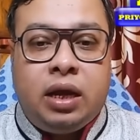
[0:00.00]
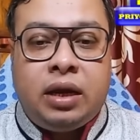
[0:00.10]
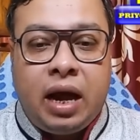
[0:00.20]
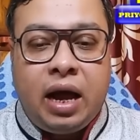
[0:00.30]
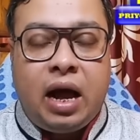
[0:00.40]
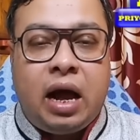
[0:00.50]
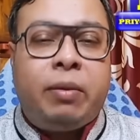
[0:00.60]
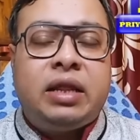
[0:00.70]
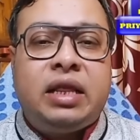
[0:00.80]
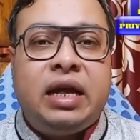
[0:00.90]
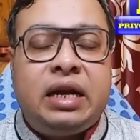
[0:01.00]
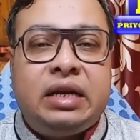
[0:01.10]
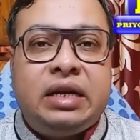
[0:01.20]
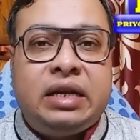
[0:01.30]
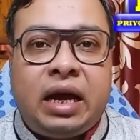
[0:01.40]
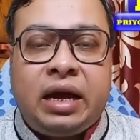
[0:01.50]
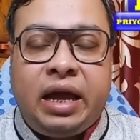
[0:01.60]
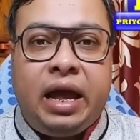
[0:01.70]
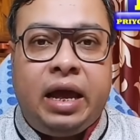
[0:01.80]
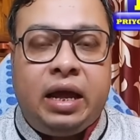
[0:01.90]
না আমাদের
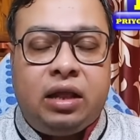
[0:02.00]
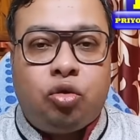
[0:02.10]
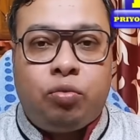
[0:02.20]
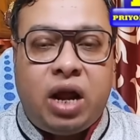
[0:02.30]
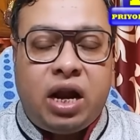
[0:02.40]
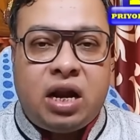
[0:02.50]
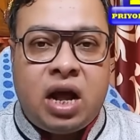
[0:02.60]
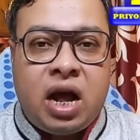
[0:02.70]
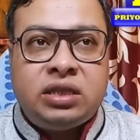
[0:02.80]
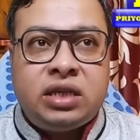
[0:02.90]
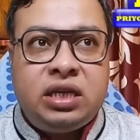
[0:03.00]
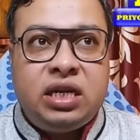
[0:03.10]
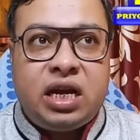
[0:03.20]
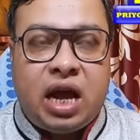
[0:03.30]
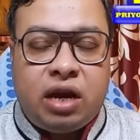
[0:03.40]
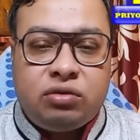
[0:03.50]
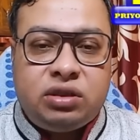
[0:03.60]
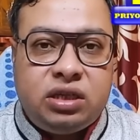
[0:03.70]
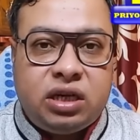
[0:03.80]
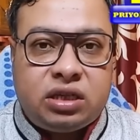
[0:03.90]
নেতাকে তোমরা না জানিয়ে কেন
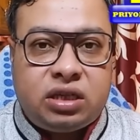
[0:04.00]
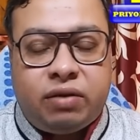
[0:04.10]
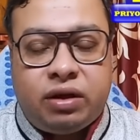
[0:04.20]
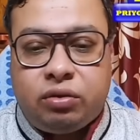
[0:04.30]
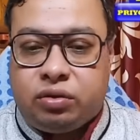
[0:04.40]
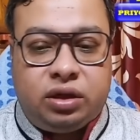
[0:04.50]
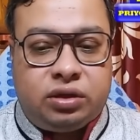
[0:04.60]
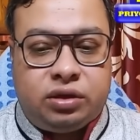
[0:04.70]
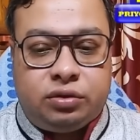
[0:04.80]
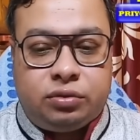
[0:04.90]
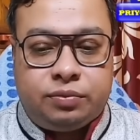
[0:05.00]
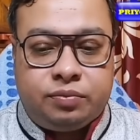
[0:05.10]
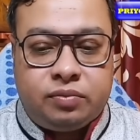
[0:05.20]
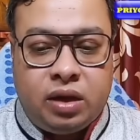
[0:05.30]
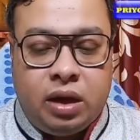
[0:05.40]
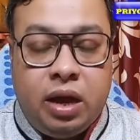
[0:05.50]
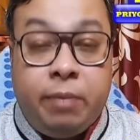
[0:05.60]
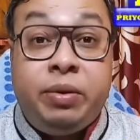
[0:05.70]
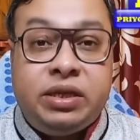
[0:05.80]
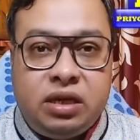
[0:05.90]
জিজ্ঞাসাবাদ করতে এসেছ
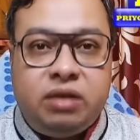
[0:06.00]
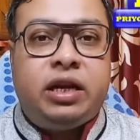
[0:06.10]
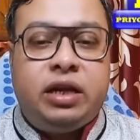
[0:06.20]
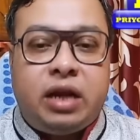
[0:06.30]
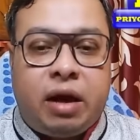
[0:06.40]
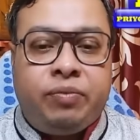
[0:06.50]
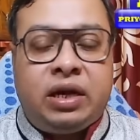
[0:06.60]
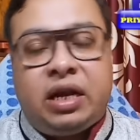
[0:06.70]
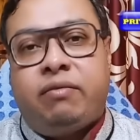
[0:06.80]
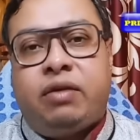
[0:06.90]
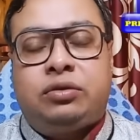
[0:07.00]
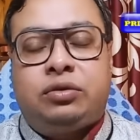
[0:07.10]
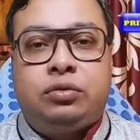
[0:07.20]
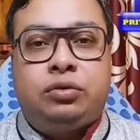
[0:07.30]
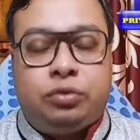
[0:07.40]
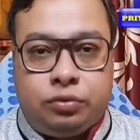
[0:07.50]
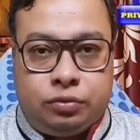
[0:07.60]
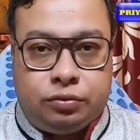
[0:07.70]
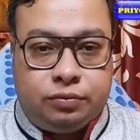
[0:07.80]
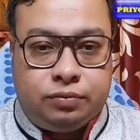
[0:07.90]
পিসির বাড়ির আবদারটা একবার শুধু
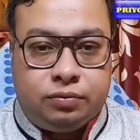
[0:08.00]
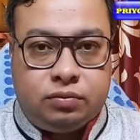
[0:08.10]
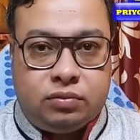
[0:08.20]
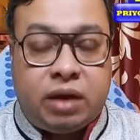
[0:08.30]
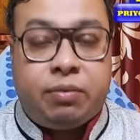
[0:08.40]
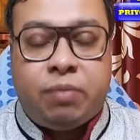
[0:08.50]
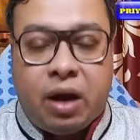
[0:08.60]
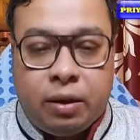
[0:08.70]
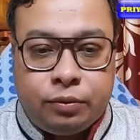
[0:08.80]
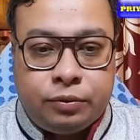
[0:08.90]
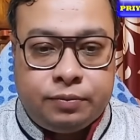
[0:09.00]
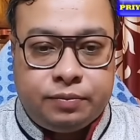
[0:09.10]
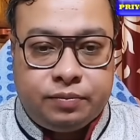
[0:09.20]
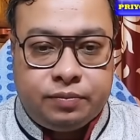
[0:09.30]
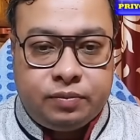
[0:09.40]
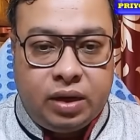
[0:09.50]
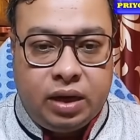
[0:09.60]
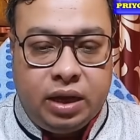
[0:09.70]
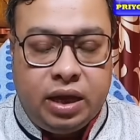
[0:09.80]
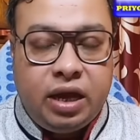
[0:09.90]
শুনুন একবার ভাবুন
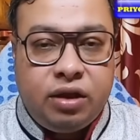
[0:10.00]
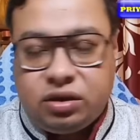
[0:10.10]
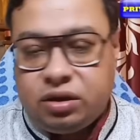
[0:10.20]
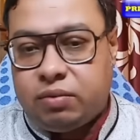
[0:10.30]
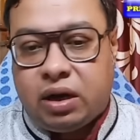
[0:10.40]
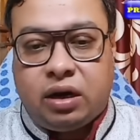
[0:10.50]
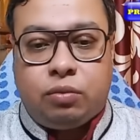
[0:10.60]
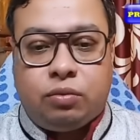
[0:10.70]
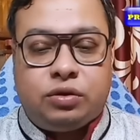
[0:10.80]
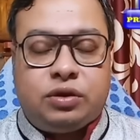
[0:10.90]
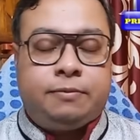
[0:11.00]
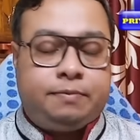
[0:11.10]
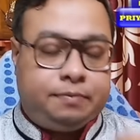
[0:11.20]
এই হচ্ছে বাংলার অবস্থা